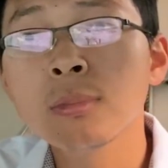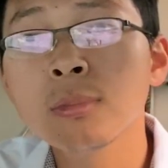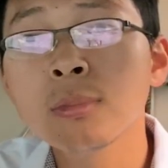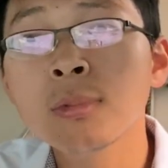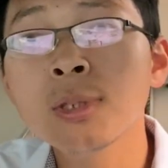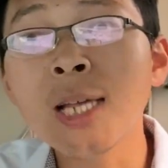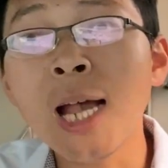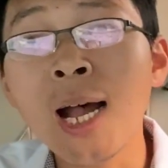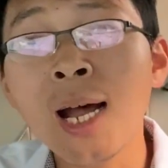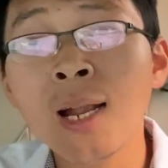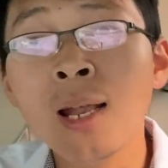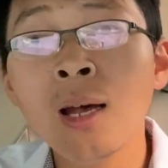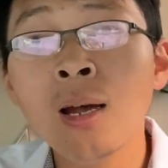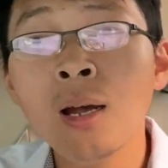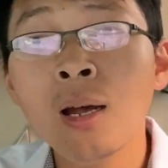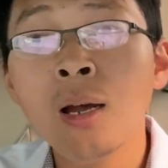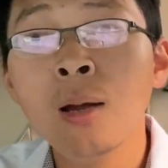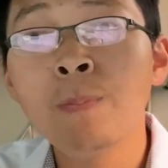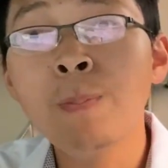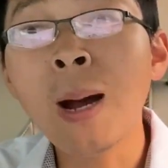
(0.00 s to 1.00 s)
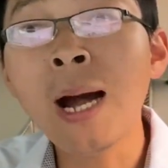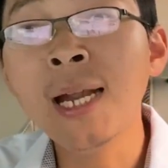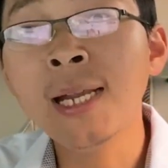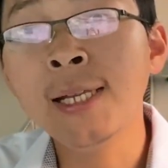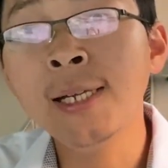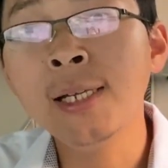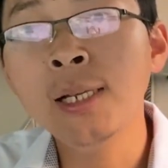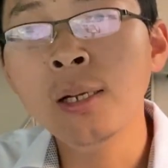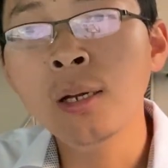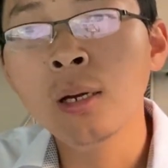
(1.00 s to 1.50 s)
炸了巴
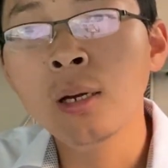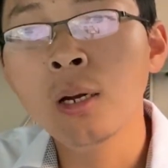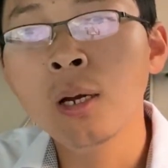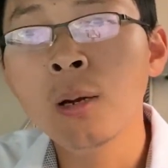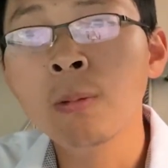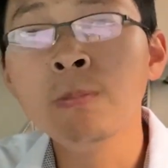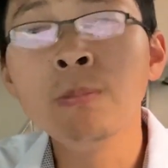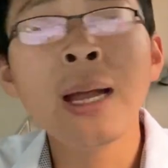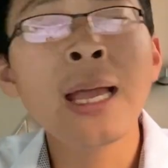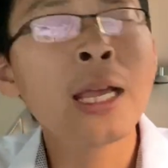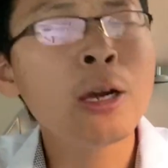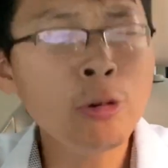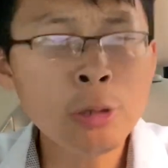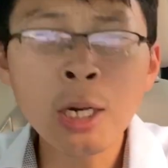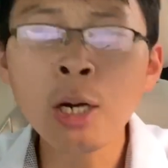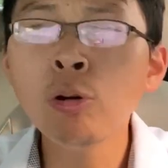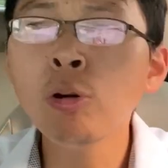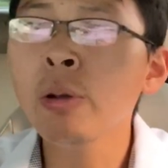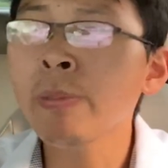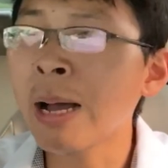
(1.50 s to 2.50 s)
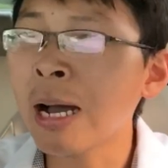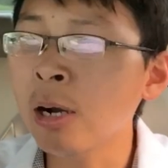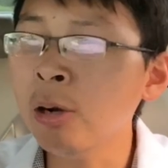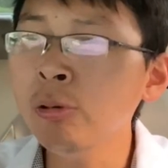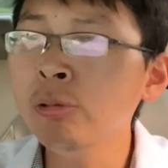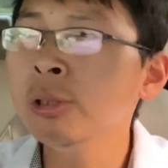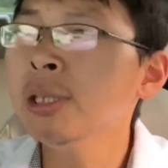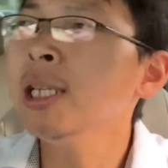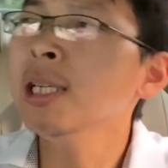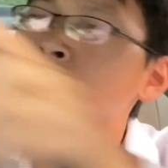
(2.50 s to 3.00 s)
黎，美国人会把核
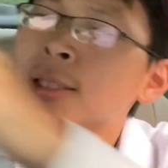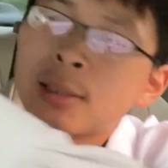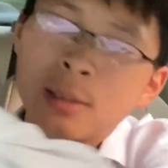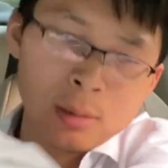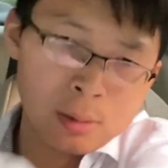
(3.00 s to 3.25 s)
武器